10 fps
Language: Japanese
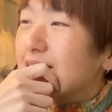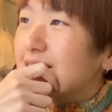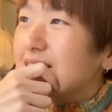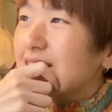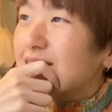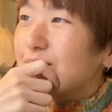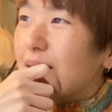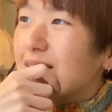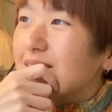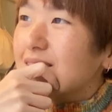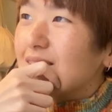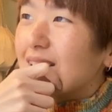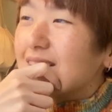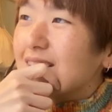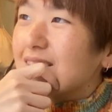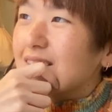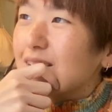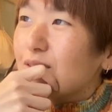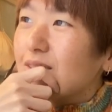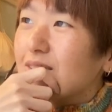2着目とかなんだけ
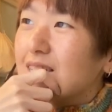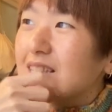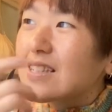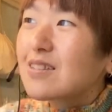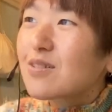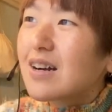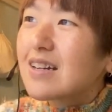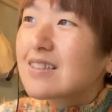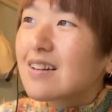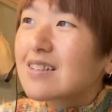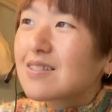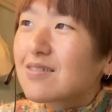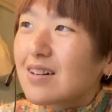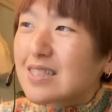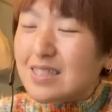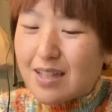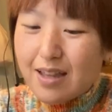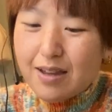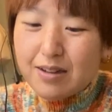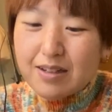ど糸変えたりとかし
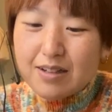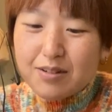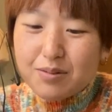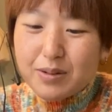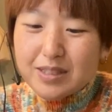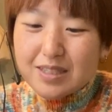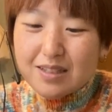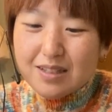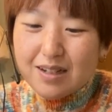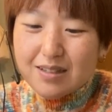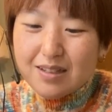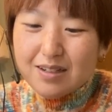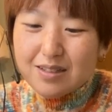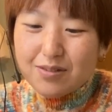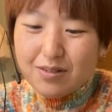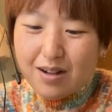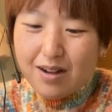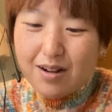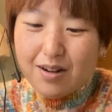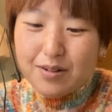ておばあちゃんに編んだりと
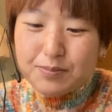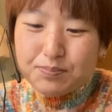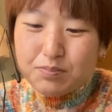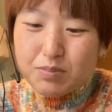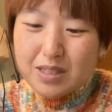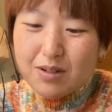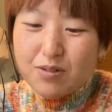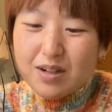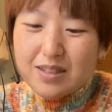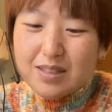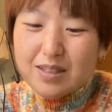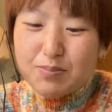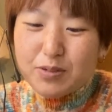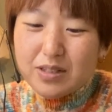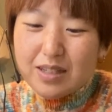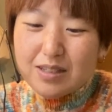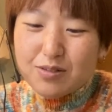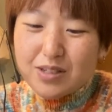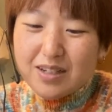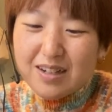かまた他にもね糸
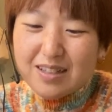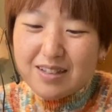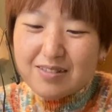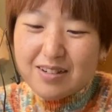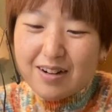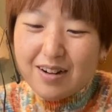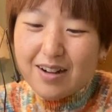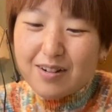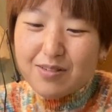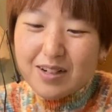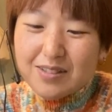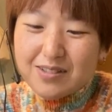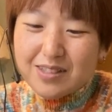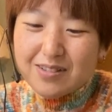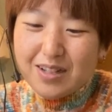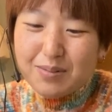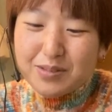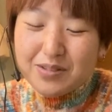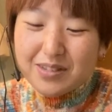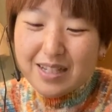控えてるから他の糸で編む
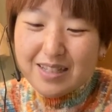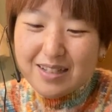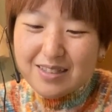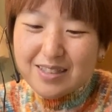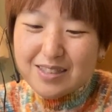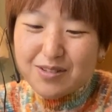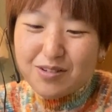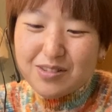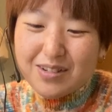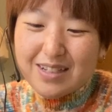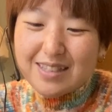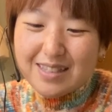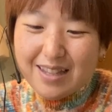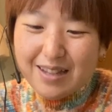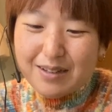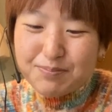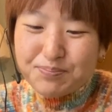予定なんですよとか言って